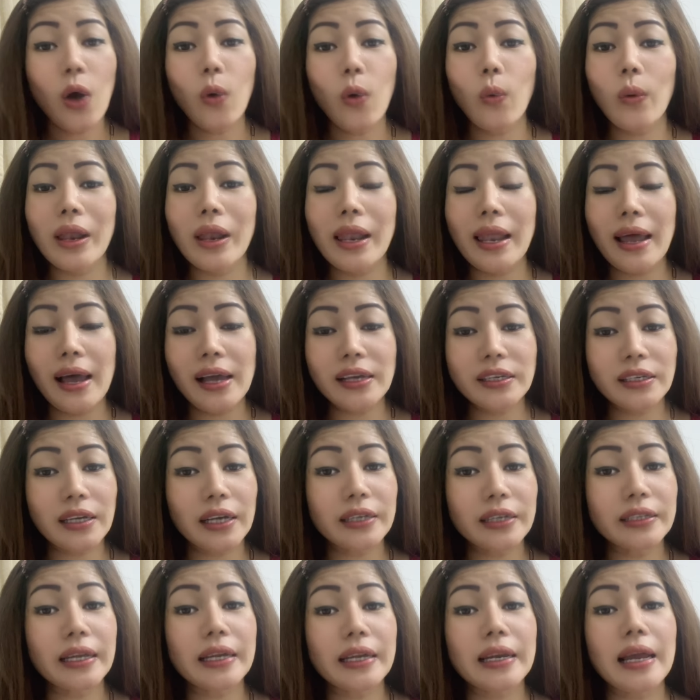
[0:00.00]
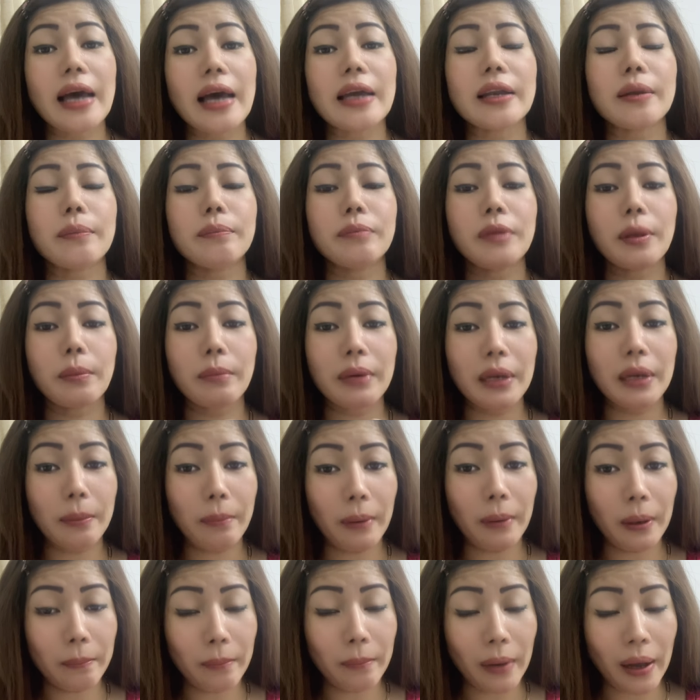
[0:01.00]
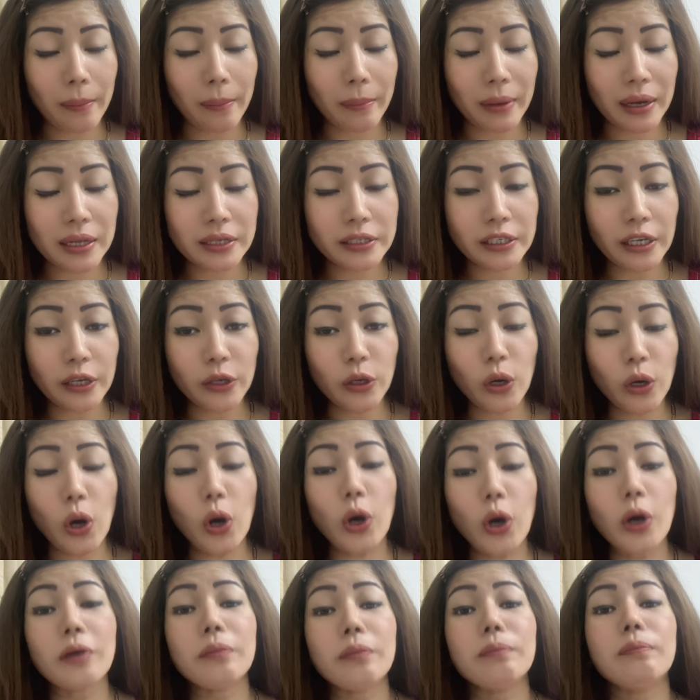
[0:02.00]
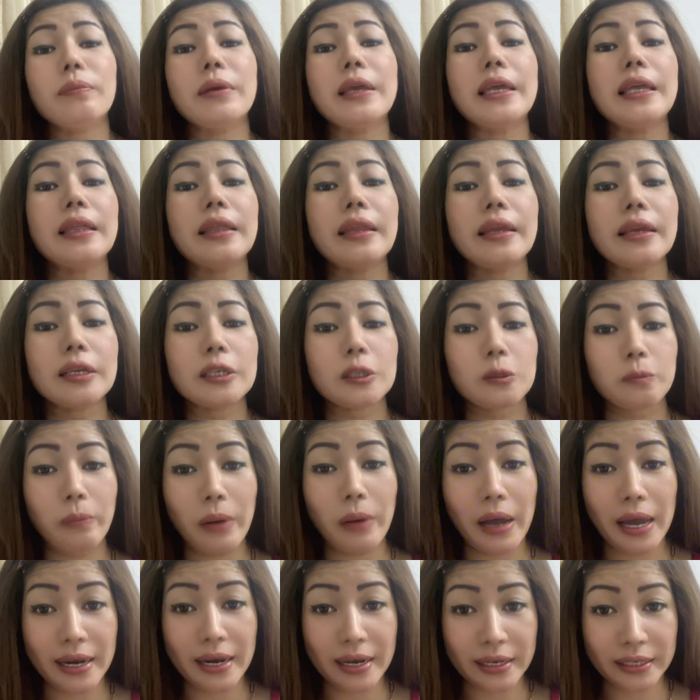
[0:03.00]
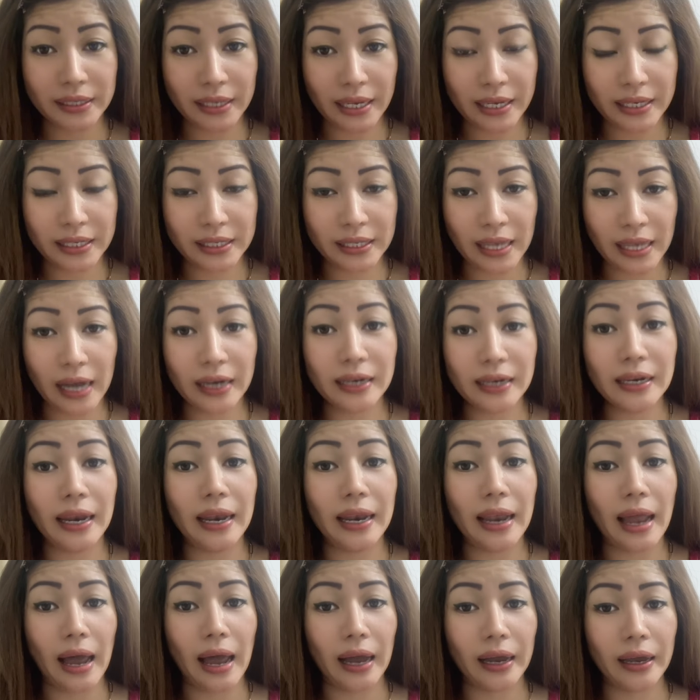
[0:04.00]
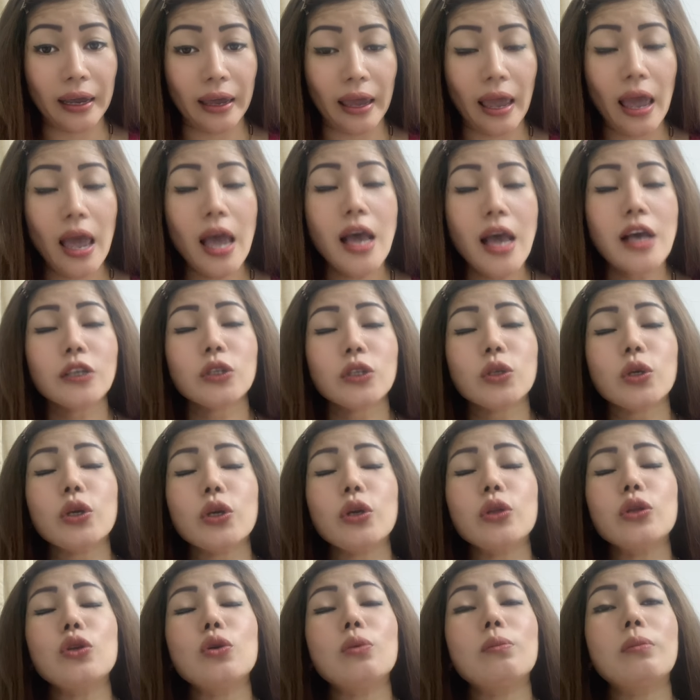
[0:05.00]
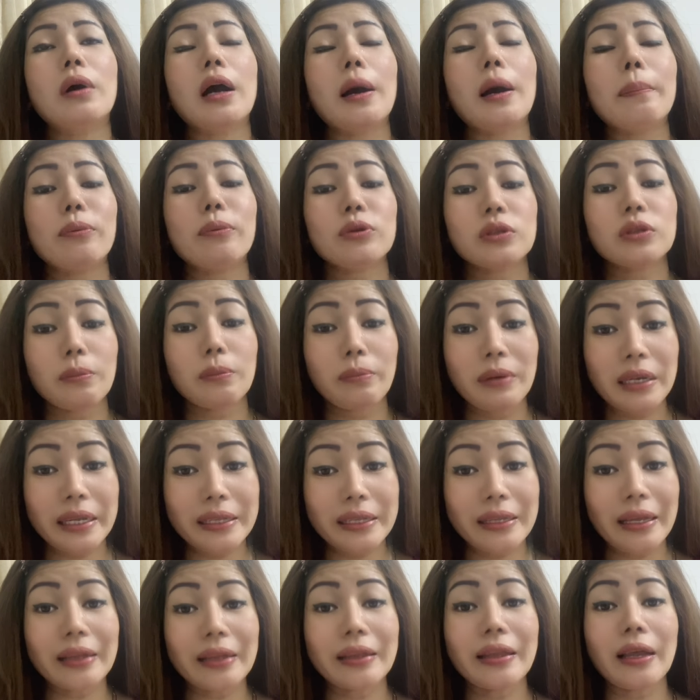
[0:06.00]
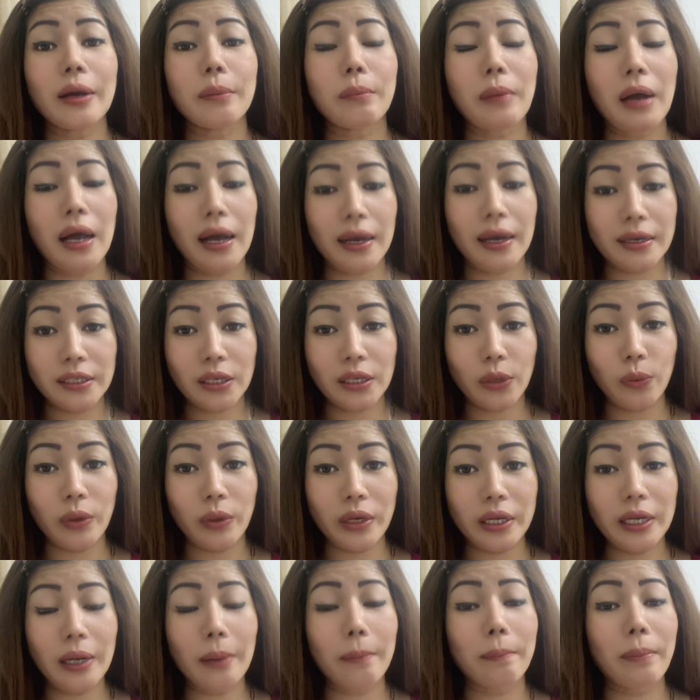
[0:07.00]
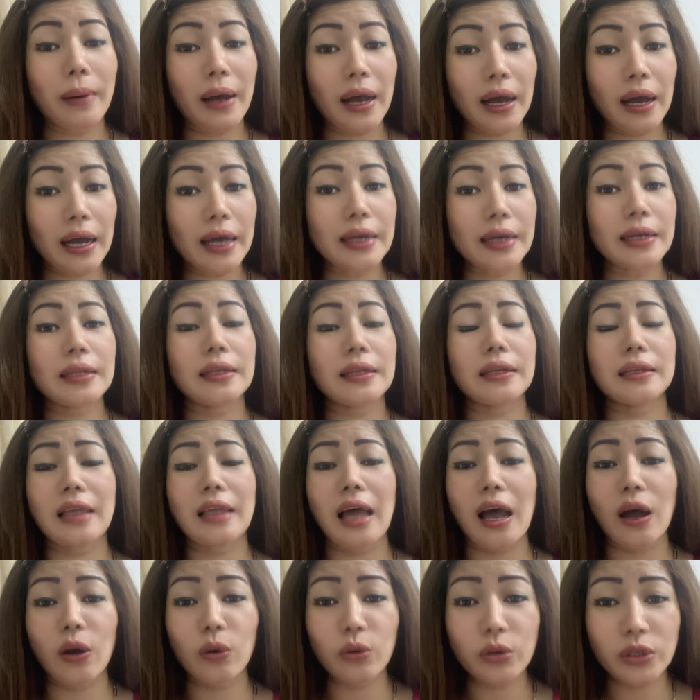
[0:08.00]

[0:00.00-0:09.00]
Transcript: wala siyang nararamdaman na pagmamahal sa iyo or feelings para sa isang lalaki. So yun yung mga posibilidad lang mga kasawi na baka natatakot